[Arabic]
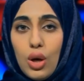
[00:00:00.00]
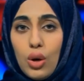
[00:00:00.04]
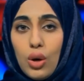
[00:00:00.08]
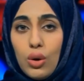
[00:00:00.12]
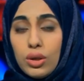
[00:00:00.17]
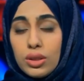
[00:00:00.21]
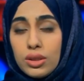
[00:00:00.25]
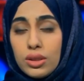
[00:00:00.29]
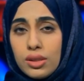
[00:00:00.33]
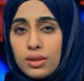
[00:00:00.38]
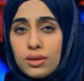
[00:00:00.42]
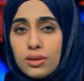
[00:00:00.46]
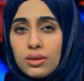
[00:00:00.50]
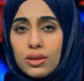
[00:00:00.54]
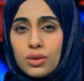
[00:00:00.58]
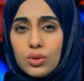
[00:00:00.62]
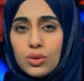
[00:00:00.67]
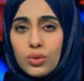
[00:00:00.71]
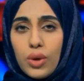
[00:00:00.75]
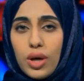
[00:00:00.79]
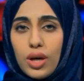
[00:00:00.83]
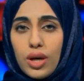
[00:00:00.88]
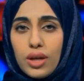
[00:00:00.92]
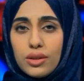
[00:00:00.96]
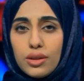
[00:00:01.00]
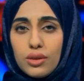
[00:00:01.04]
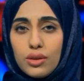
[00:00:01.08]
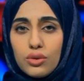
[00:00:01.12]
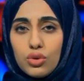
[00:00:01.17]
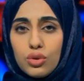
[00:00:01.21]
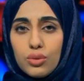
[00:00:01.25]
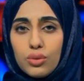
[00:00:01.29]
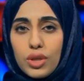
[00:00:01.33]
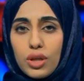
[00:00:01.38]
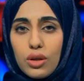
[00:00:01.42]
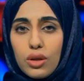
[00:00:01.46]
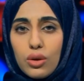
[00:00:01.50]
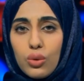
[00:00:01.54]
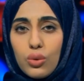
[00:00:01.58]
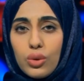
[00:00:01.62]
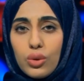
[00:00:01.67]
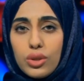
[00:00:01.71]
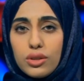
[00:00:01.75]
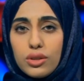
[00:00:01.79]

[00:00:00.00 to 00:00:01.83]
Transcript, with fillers: وتصدت وحدات من القوات